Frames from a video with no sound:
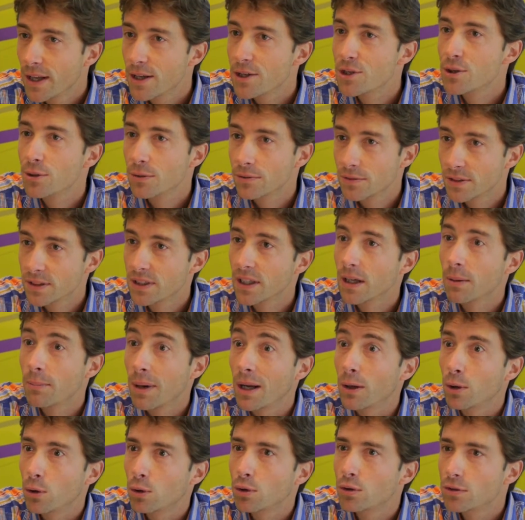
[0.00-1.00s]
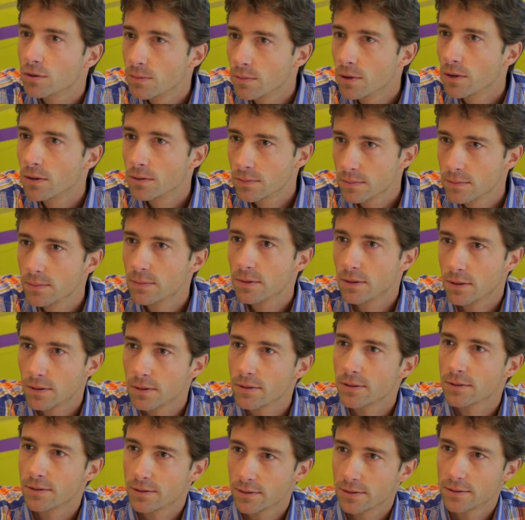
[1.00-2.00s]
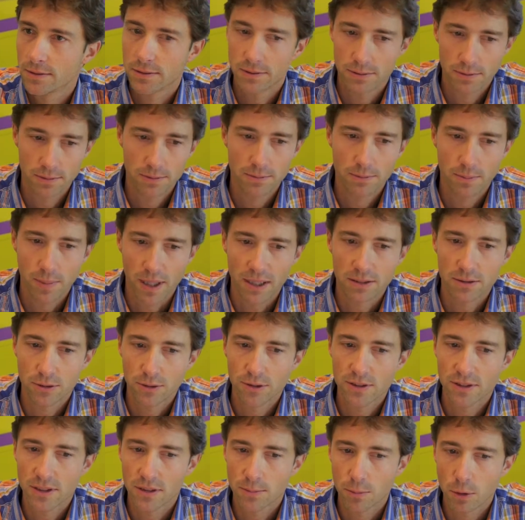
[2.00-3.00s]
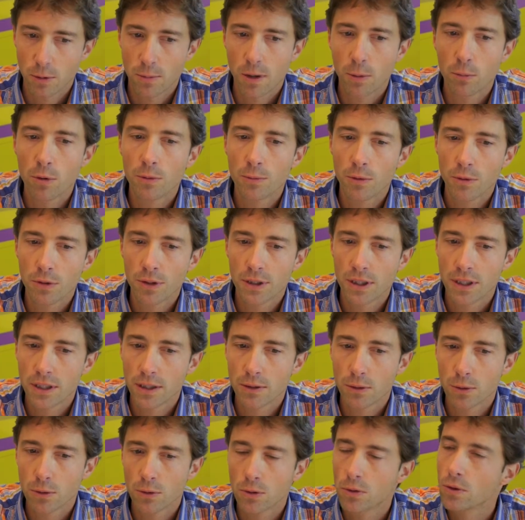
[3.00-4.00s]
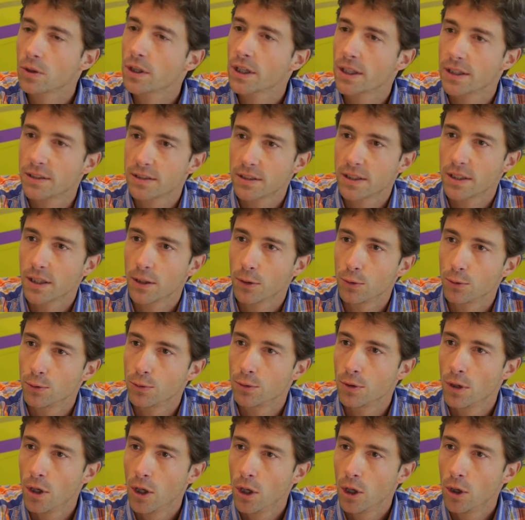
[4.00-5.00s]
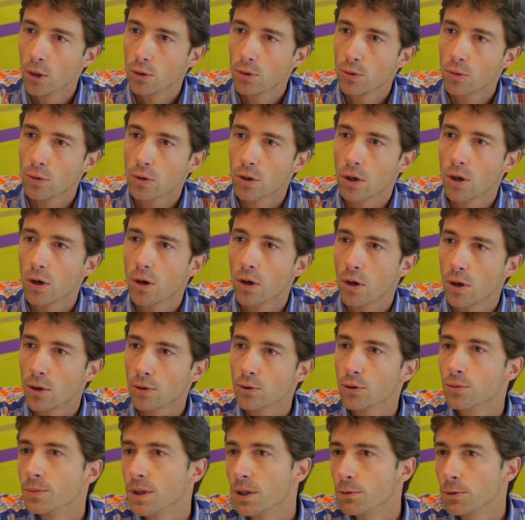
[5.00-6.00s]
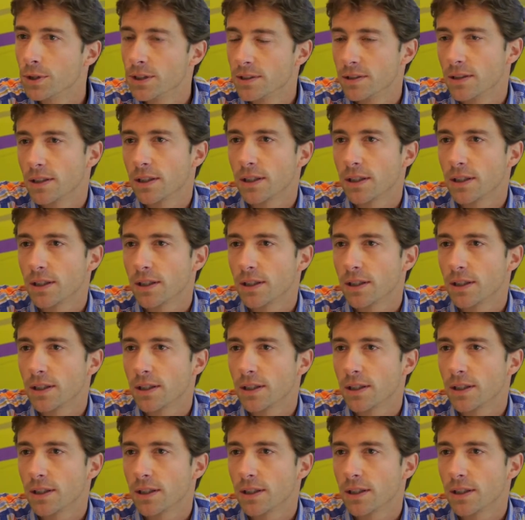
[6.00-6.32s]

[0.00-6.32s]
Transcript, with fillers: J'ai envie de dire malheureusement, parce que c'est probablement lié aux, crises qu'il y a eu donc en, 2008